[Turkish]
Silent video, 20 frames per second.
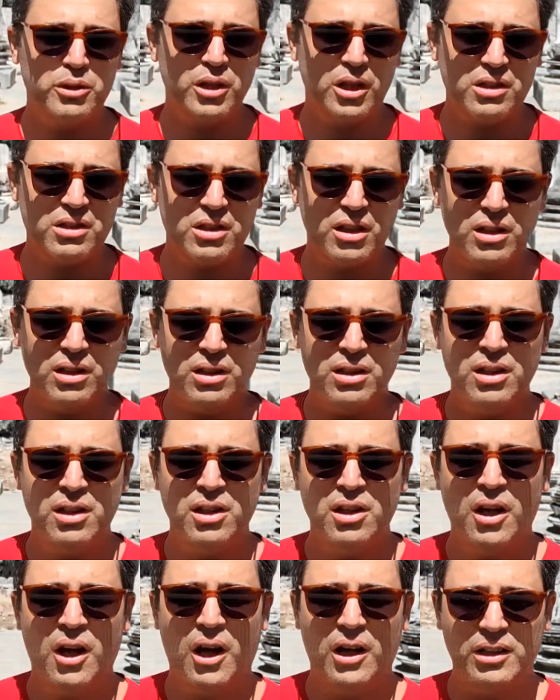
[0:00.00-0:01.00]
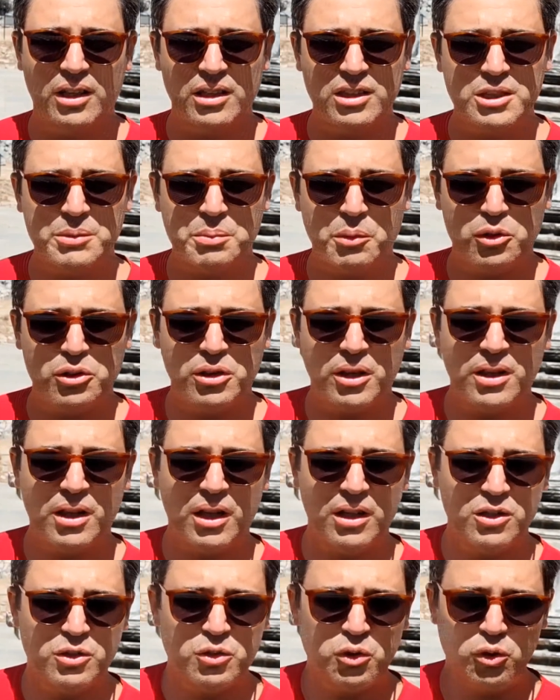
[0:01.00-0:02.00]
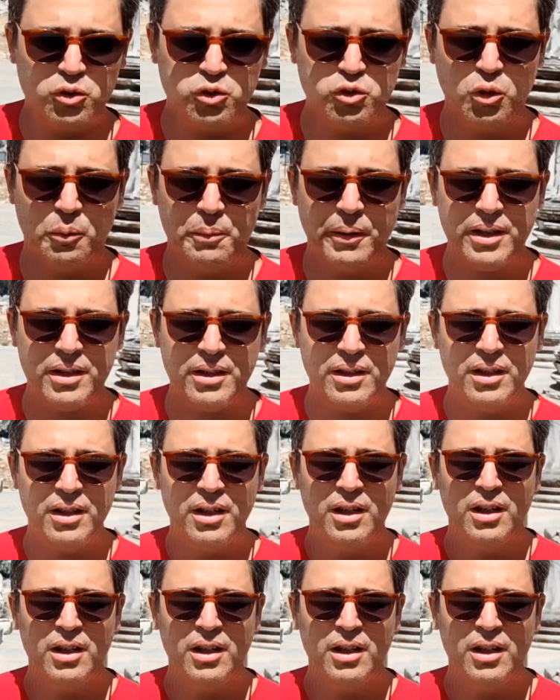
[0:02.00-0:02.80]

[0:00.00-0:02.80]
Ümit Akta. Alanya Spor'dan geldi sol stoper.